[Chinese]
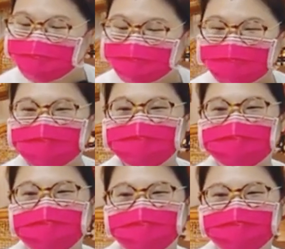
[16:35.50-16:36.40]
我是做了什
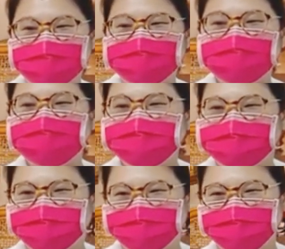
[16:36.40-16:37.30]
么事啊？
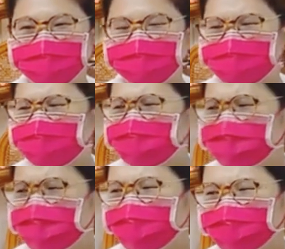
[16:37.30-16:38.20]
为什么要这样子
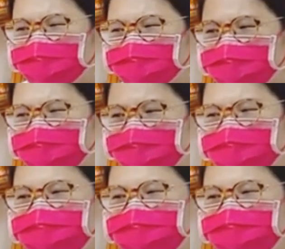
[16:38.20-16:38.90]
虐待我